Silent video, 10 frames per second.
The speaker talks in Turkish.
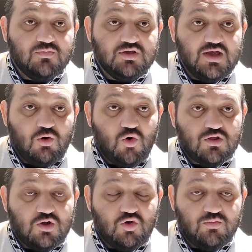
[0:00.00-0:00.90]
Ya
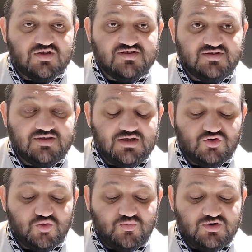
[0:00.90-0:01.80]
Oklahoma City'den
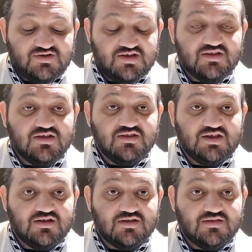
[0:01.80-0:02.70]
sürpriz ya da
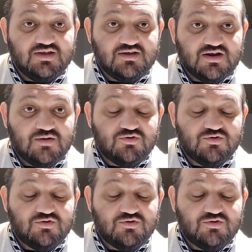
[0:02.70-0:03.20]
Indiana'dan tekrar